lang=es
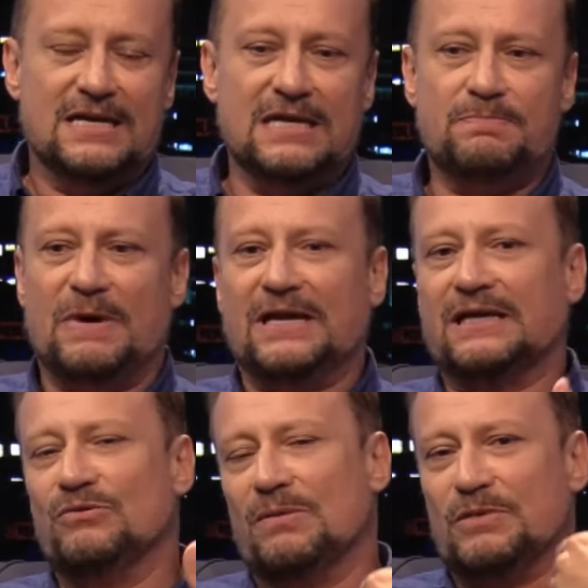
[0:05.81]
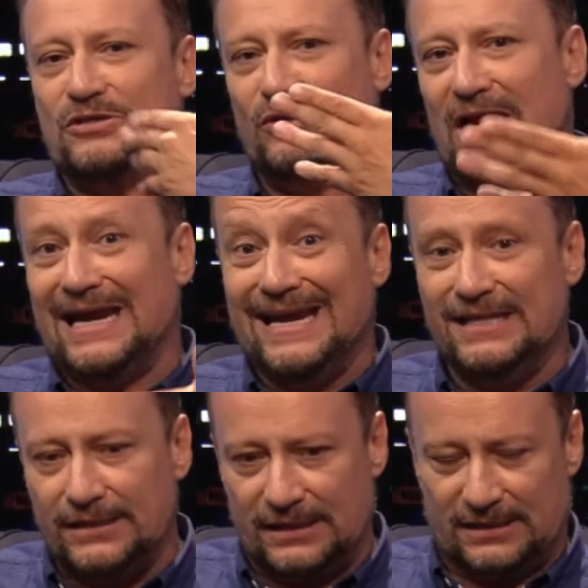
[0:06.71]
Y para que una persona
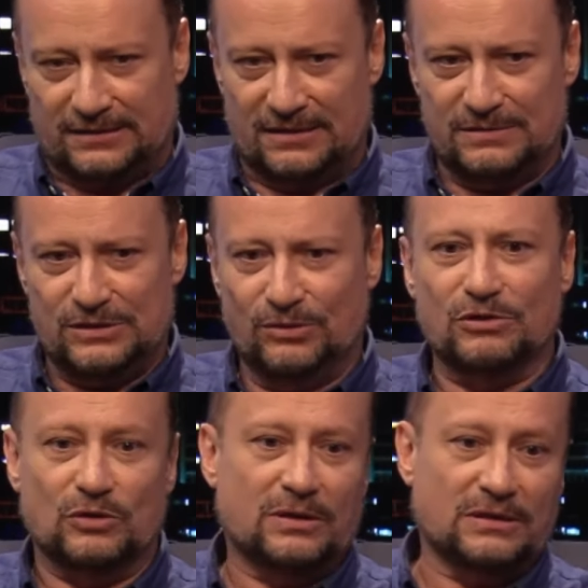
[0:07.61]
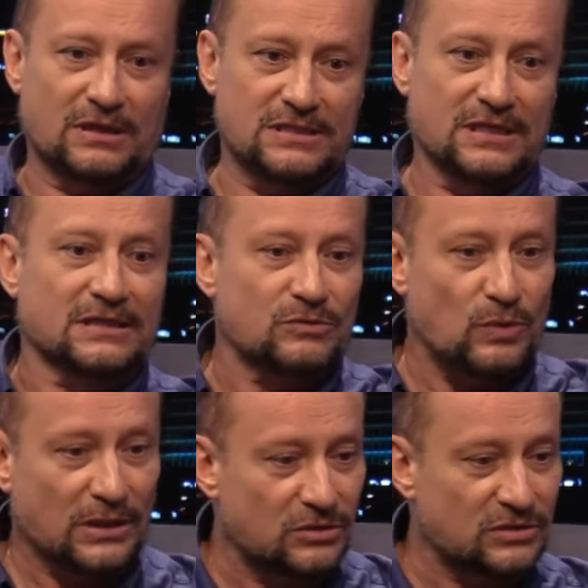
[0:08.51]
entre a la televisión, lo que te dicen es
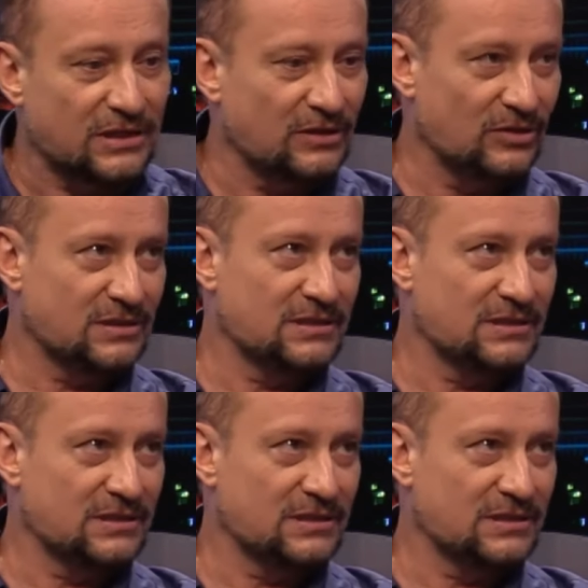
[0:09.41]
cuántos seguidores